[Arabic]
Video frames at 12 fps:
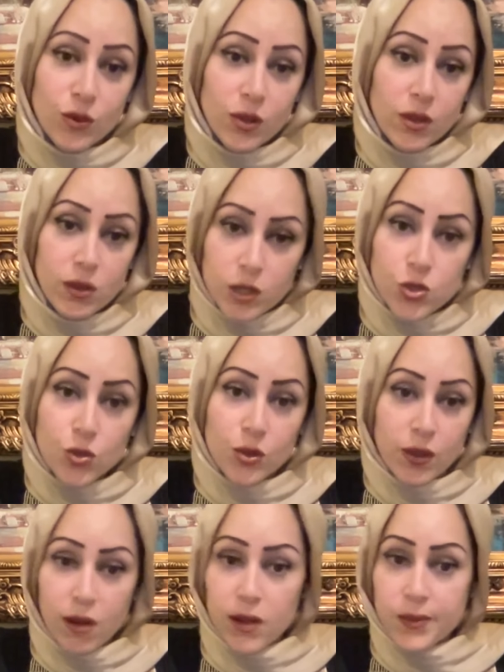رجل
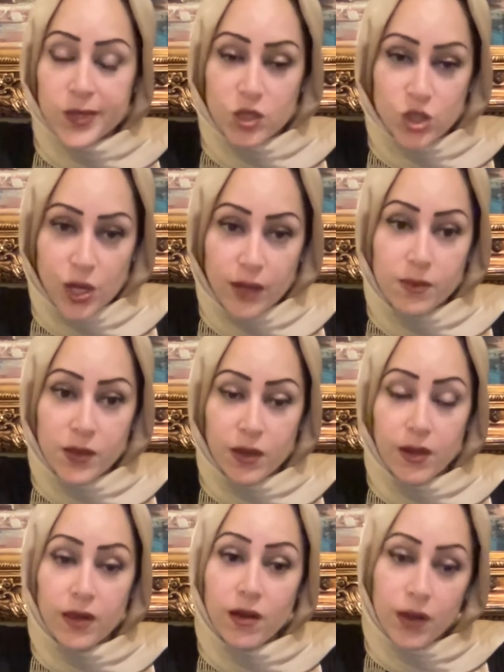يغار من نجاح
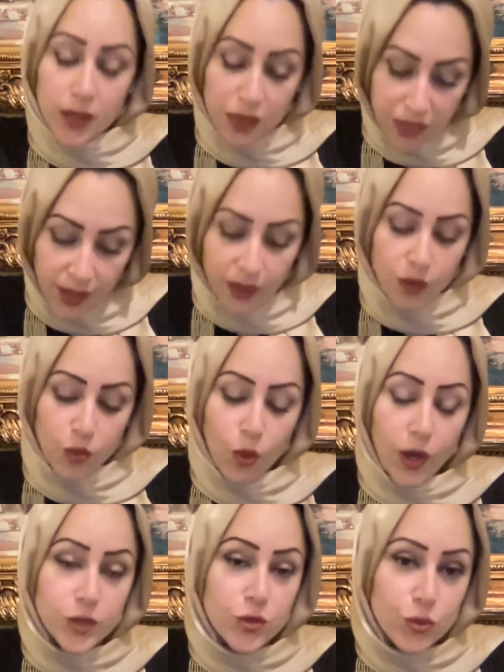امراه انا اي ثينك
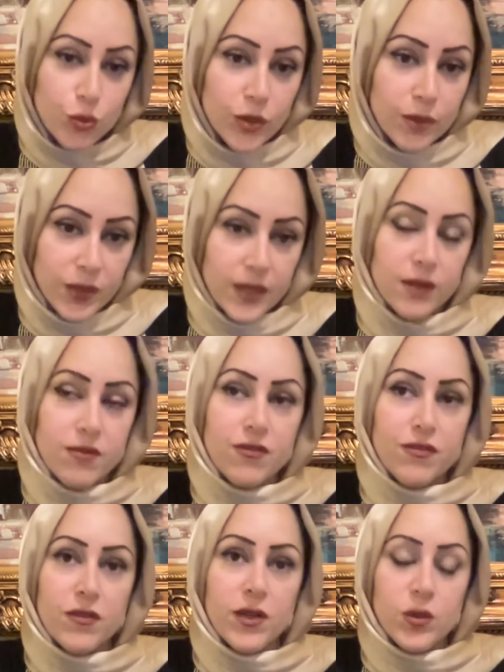واي ترولي بليف
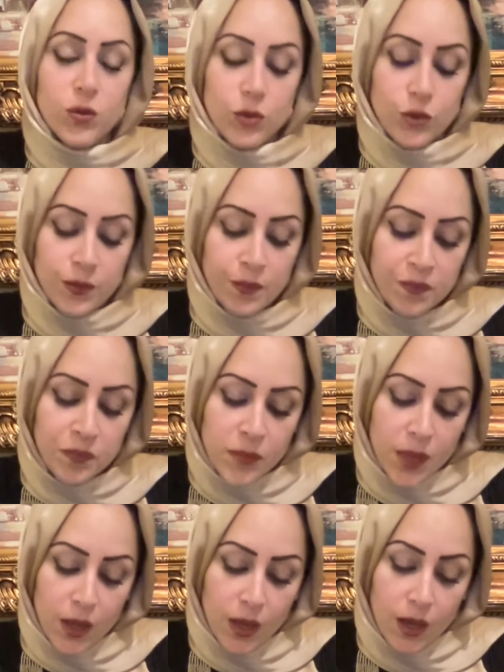انه
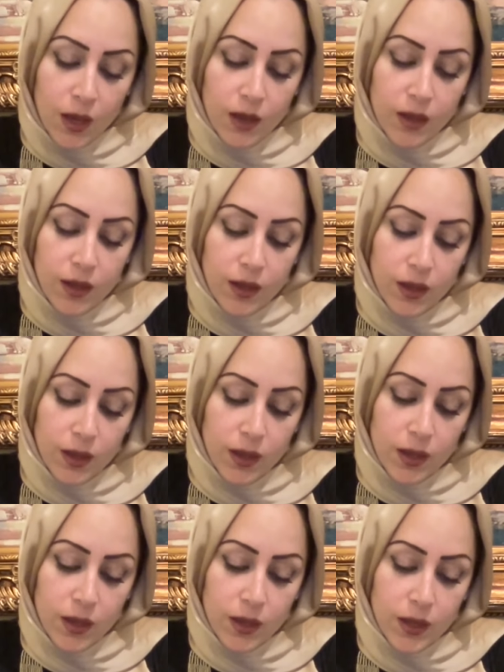آه،
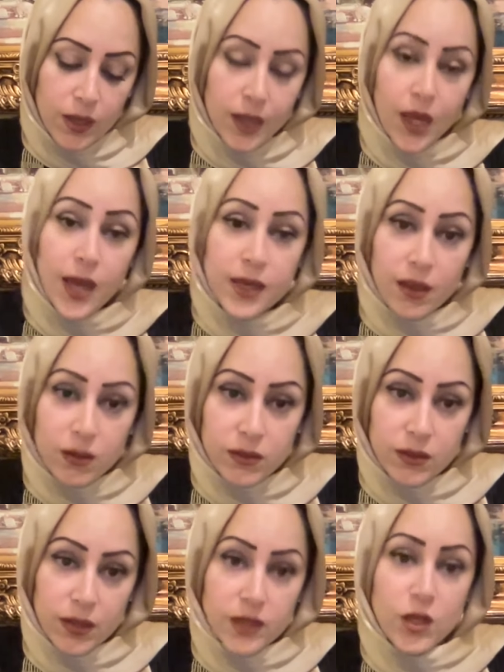لا
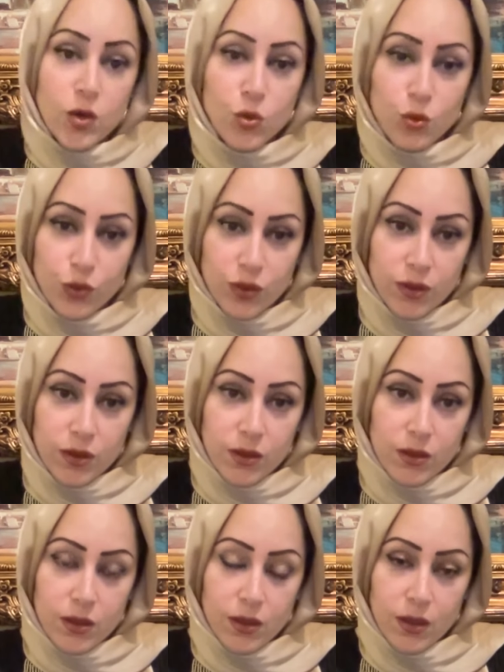يقدر ان يكون
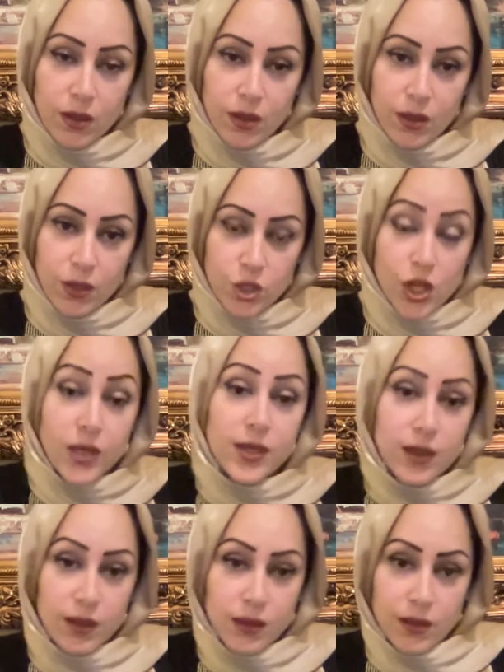آه،
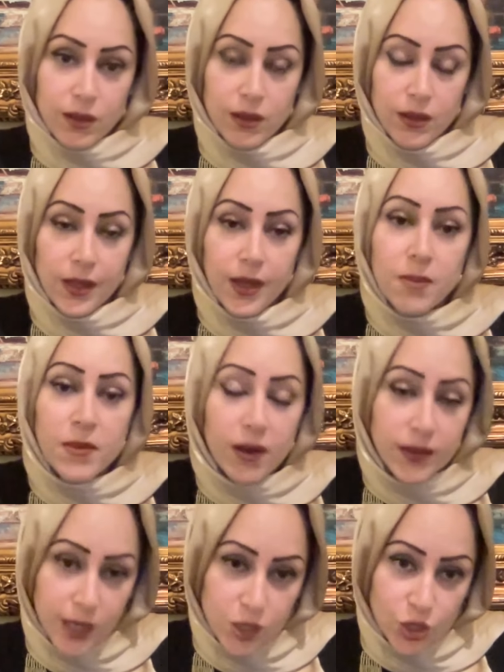شريك لامراه
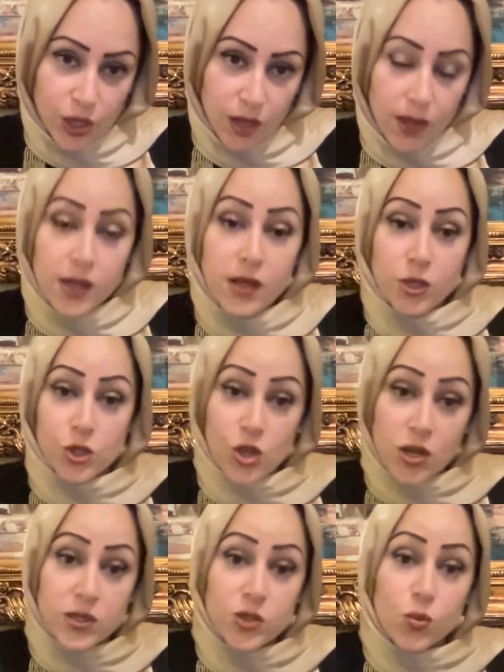ناجحه الا
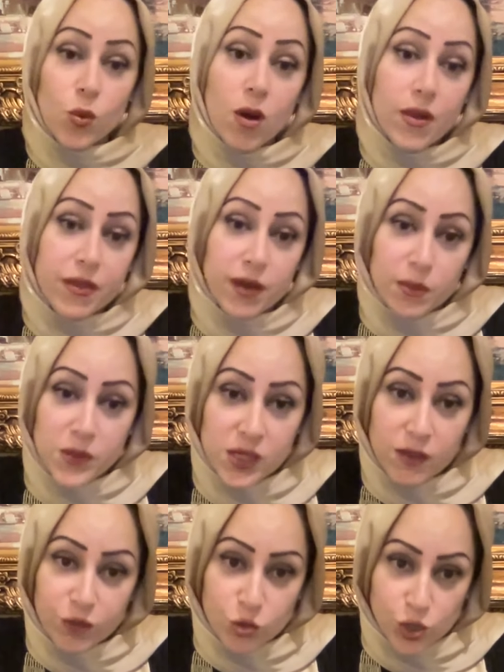شخص واثق من
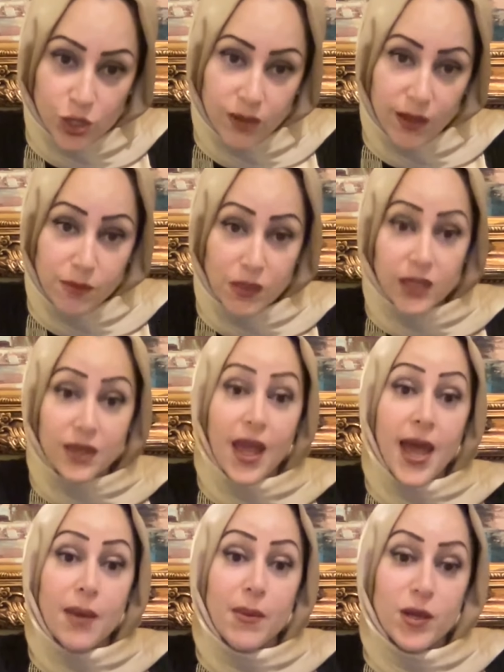نفسه جدا
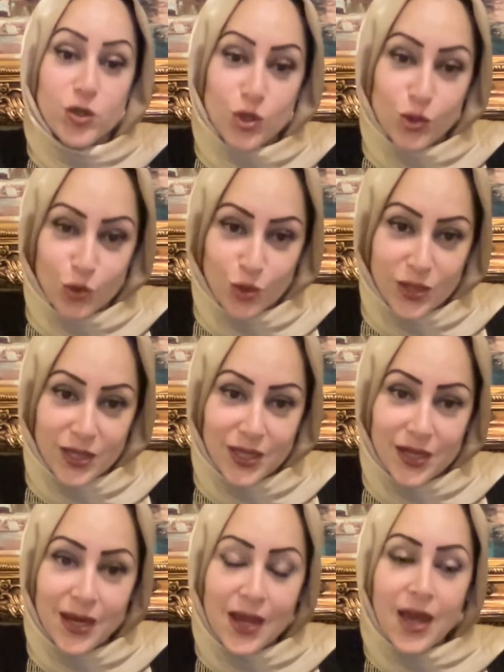مرتاح مع جلده كثير
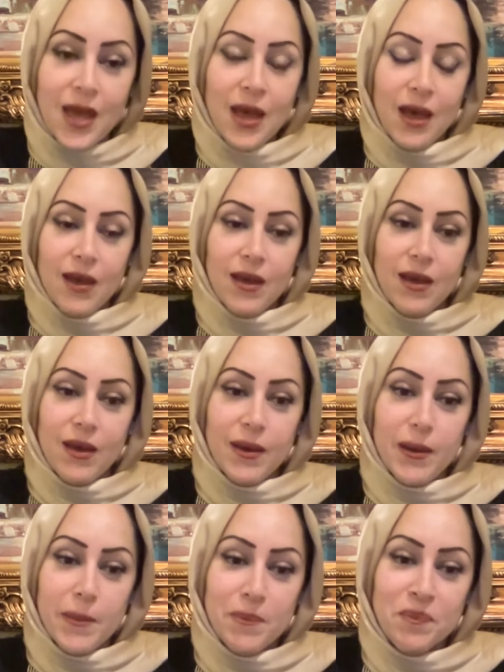
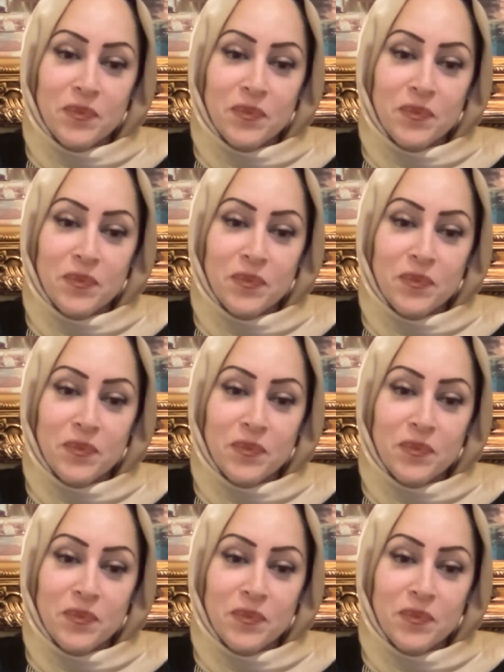آه،